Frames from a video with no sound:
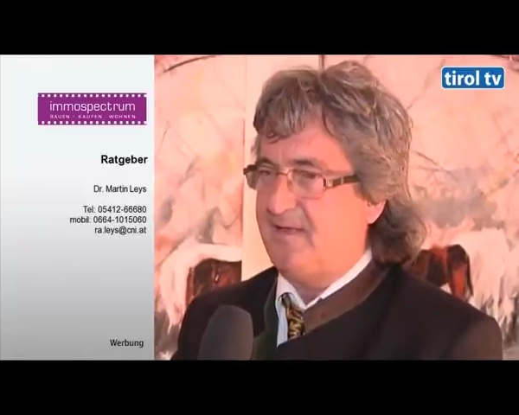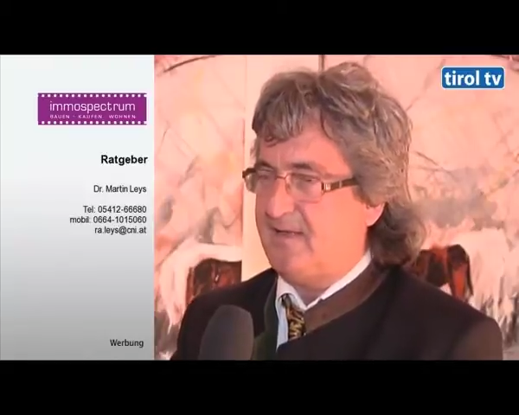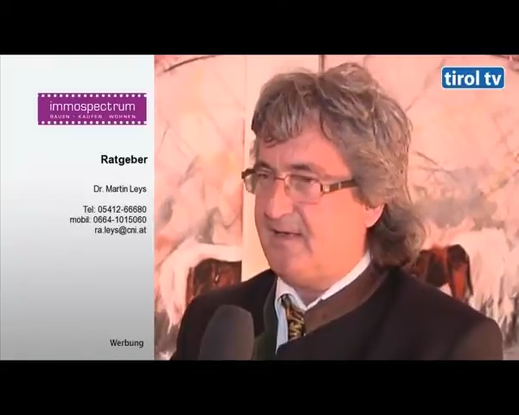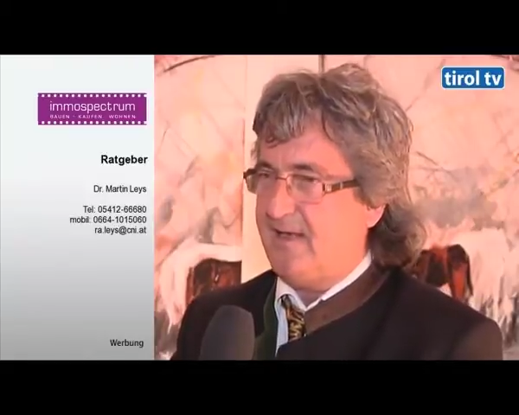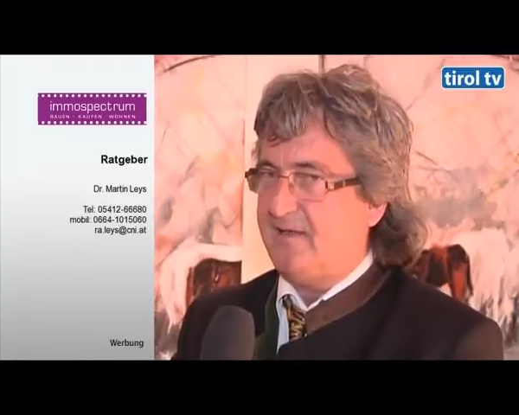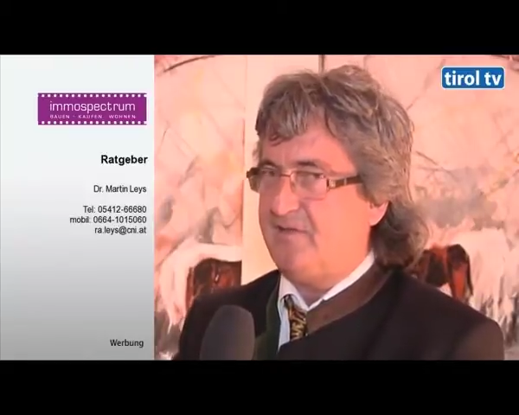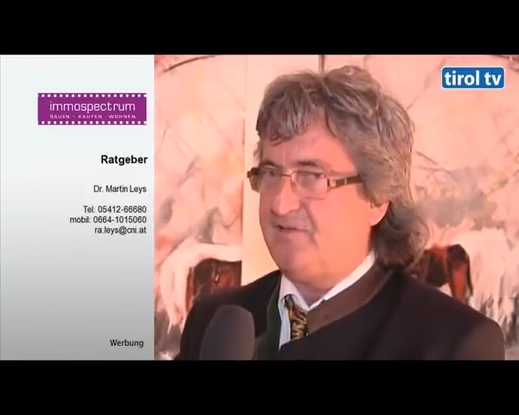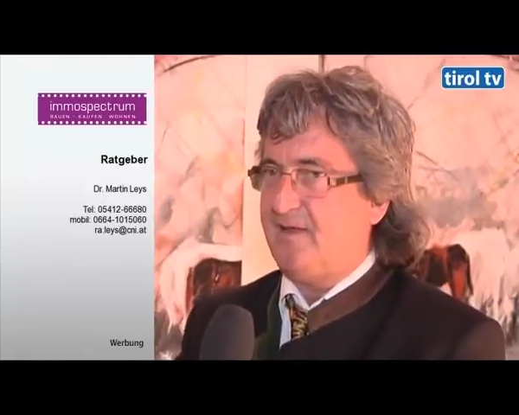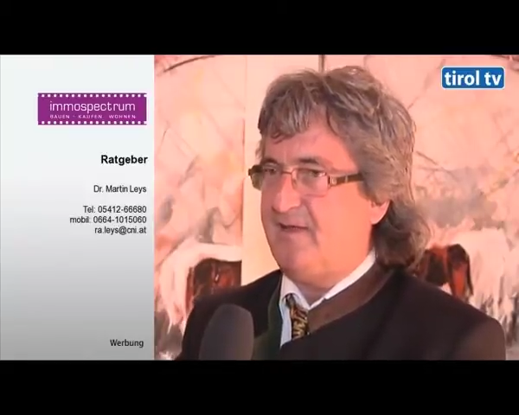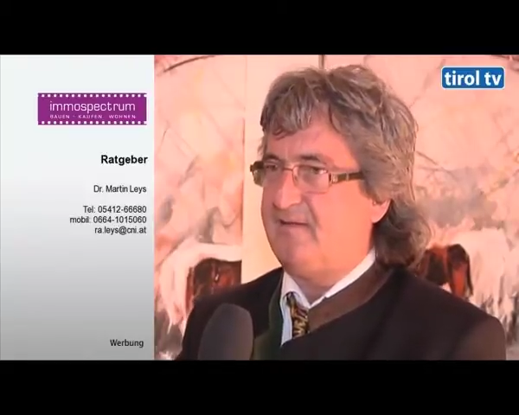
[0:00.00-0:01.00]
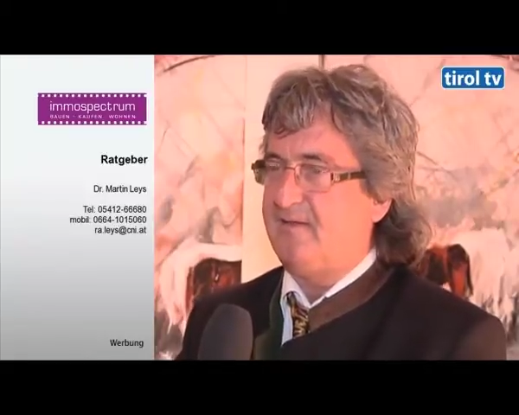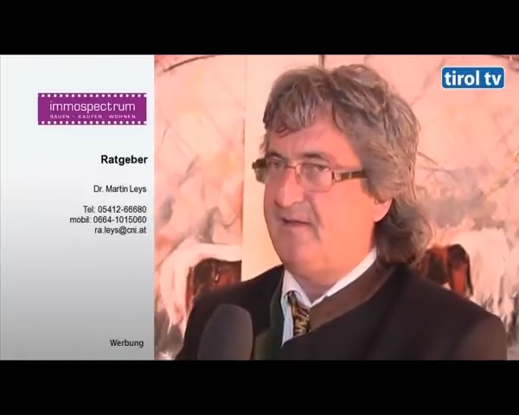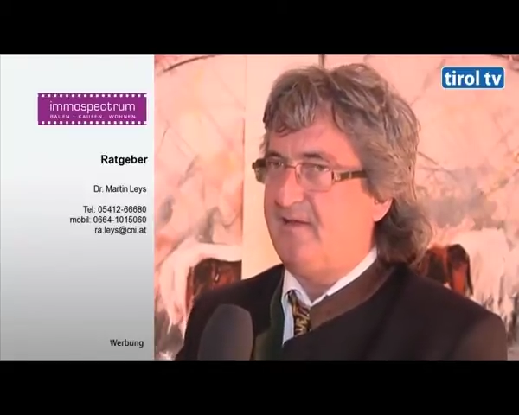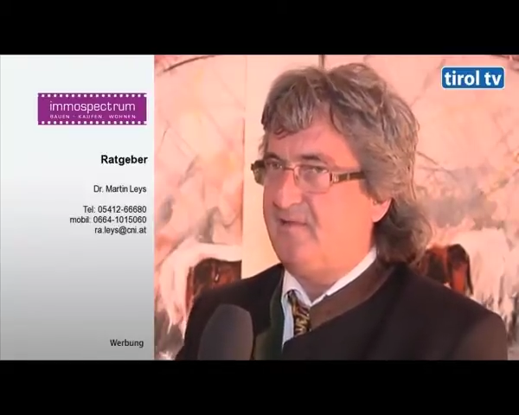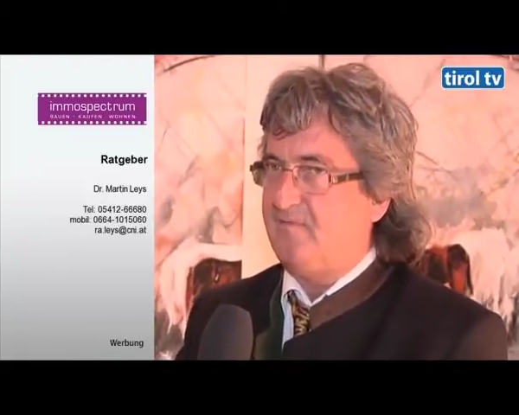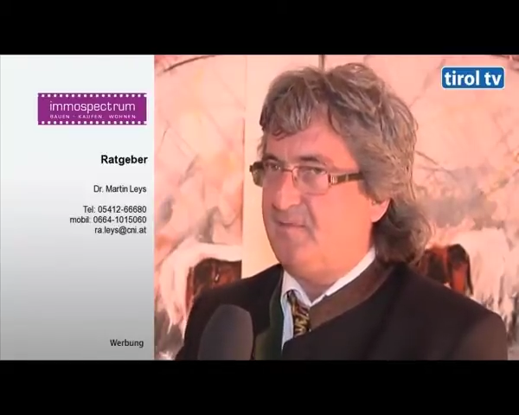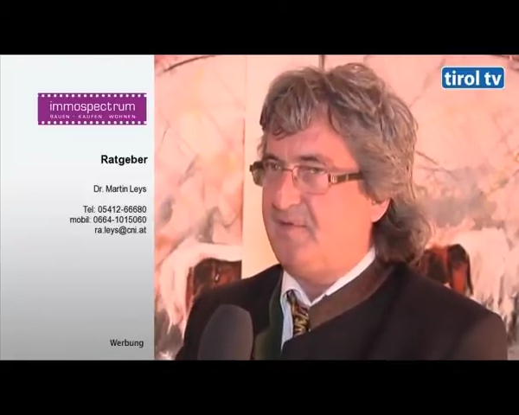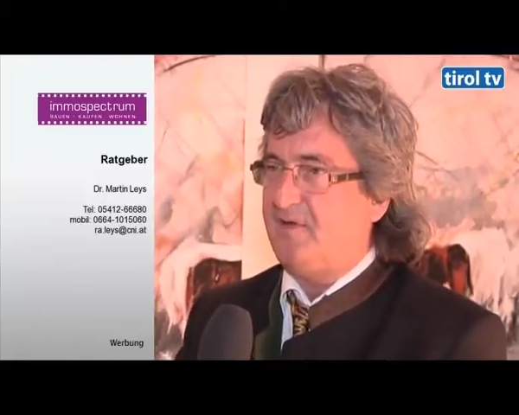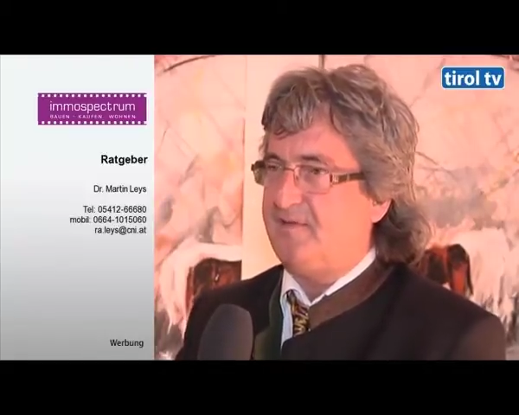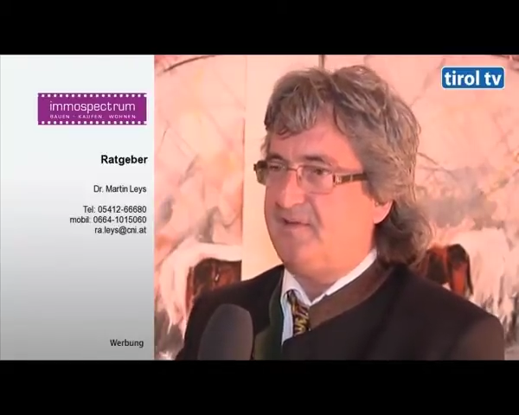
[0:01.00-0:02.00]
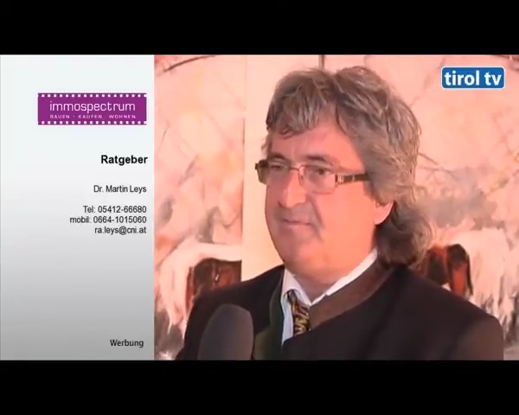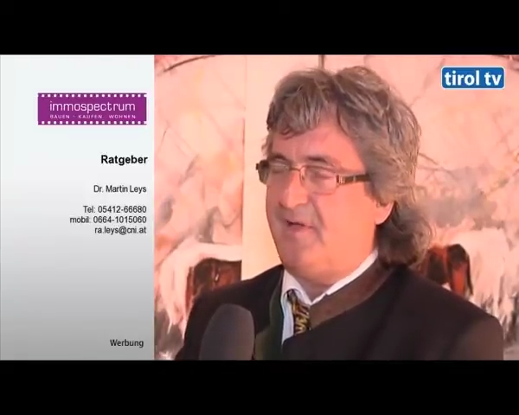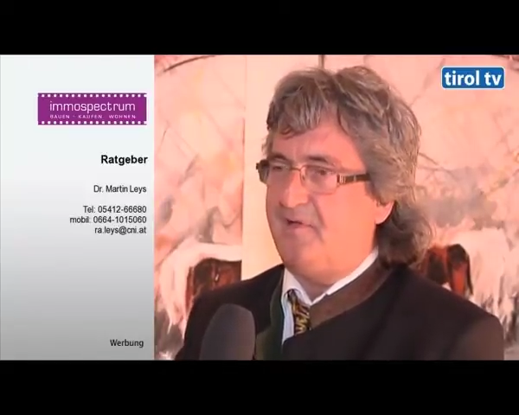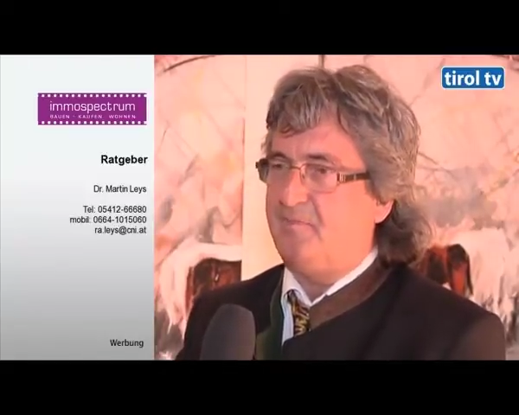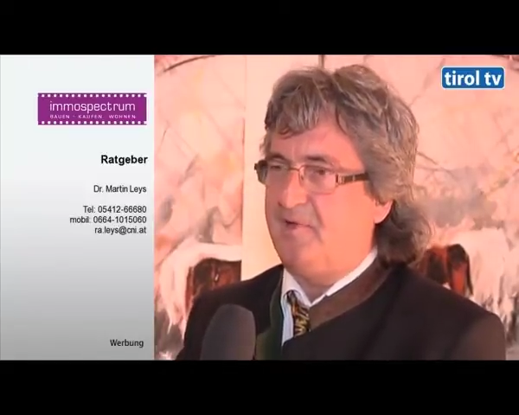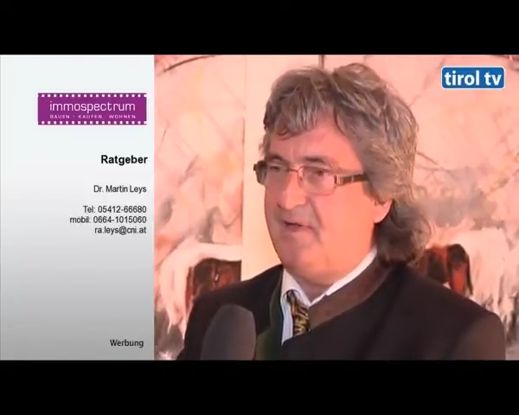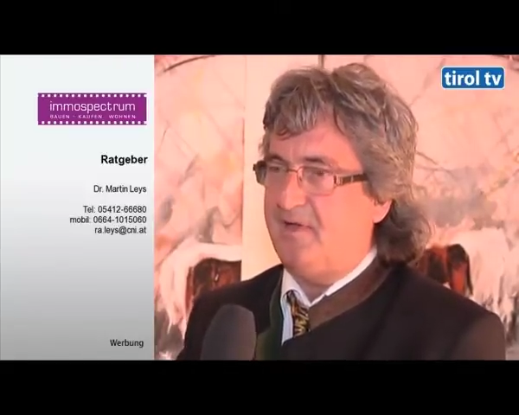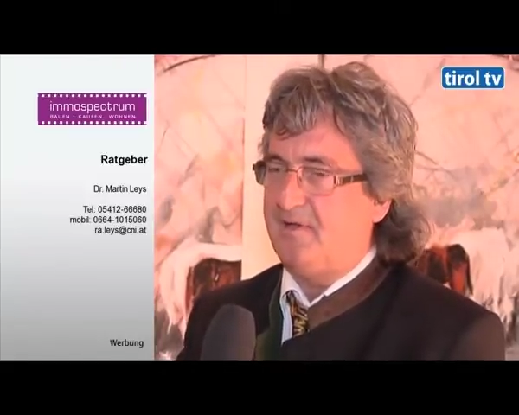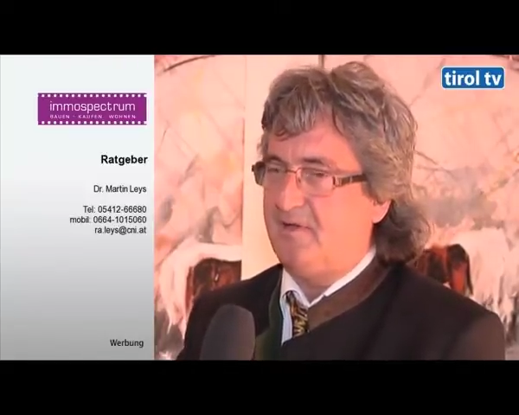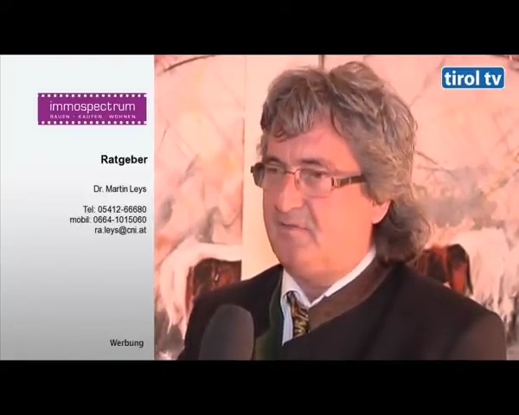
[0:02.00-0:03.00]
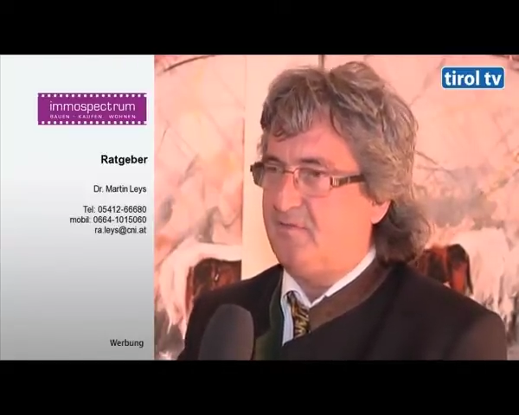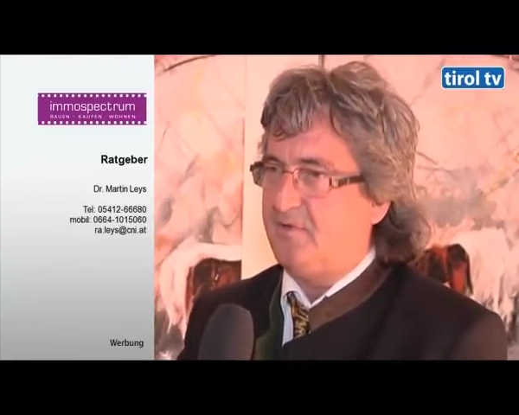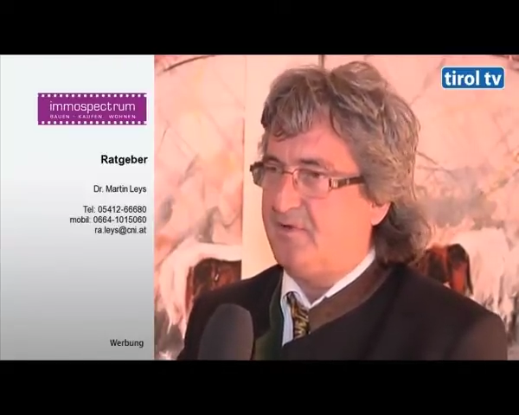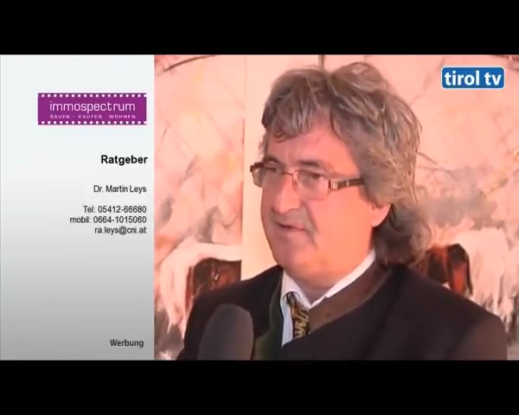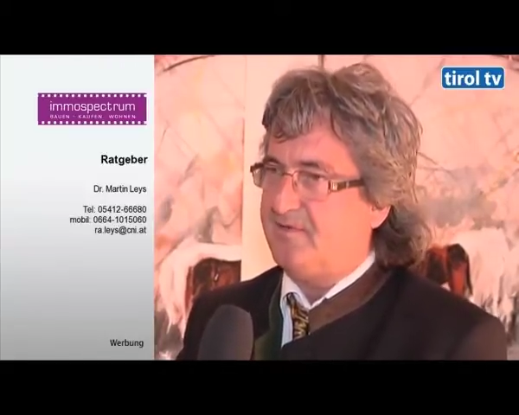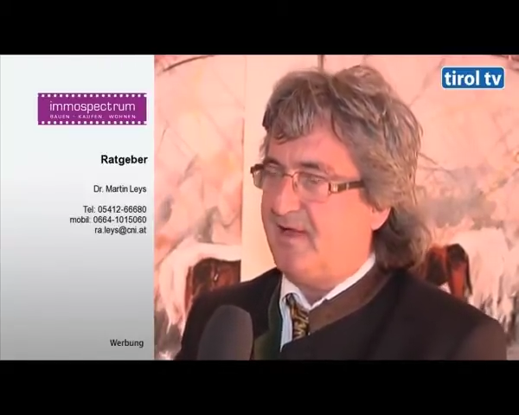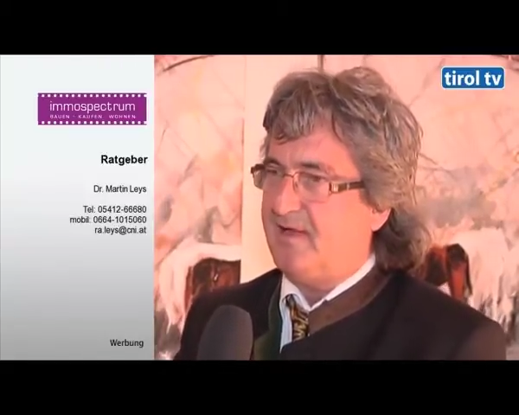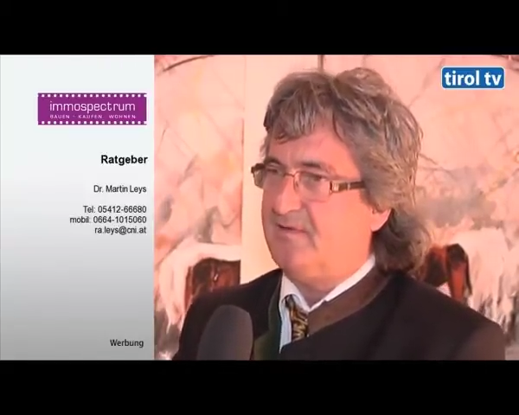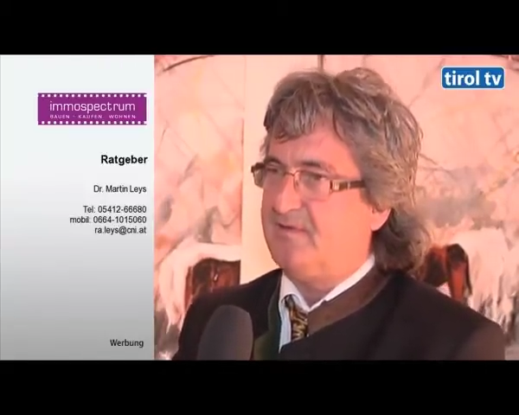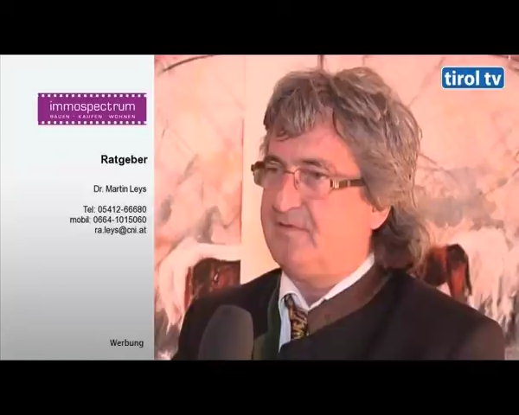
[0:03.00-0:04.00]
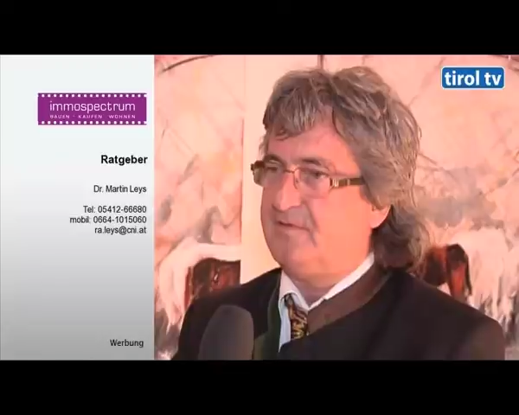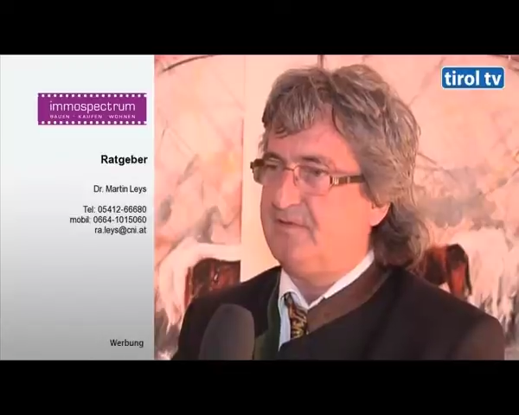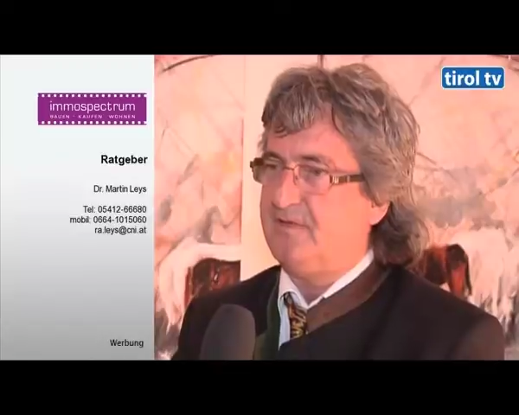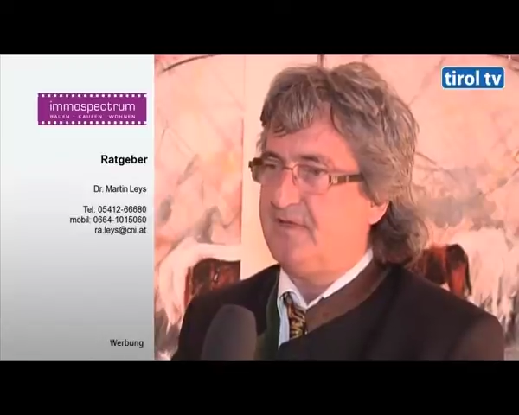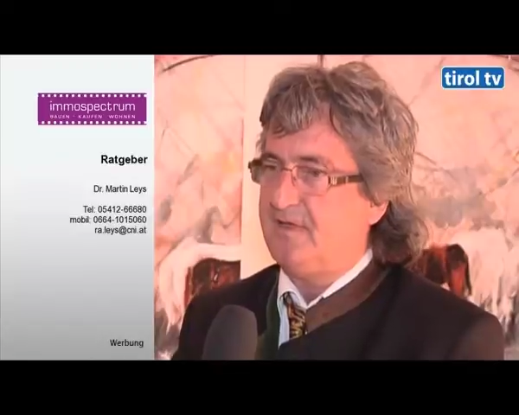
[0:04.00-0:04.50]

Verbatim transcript: gleichgestellt. Wenn man gerade das Beispiel Wohnungen zur Eigennutzung